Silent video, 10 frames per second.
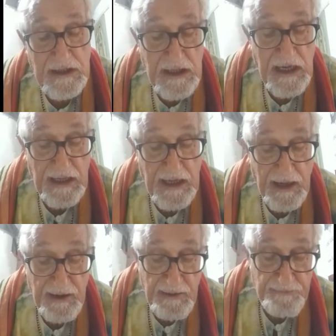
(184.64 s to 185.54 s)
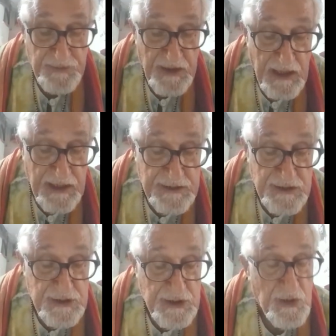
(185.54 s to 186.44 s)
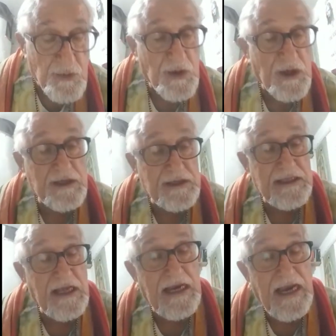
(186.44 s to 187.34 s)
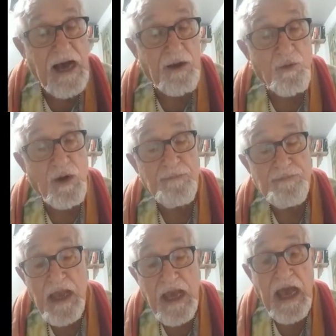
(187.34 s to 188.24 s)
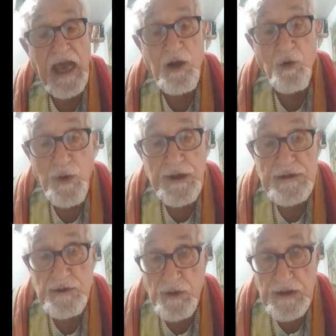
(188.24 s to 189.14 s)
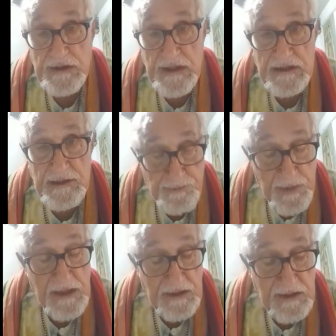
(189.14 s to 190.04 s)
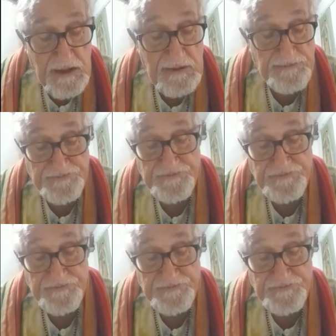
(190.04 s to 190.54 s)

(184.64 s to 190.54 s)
nella, nella gestione dell'acqua. È questo che ci ha spinti,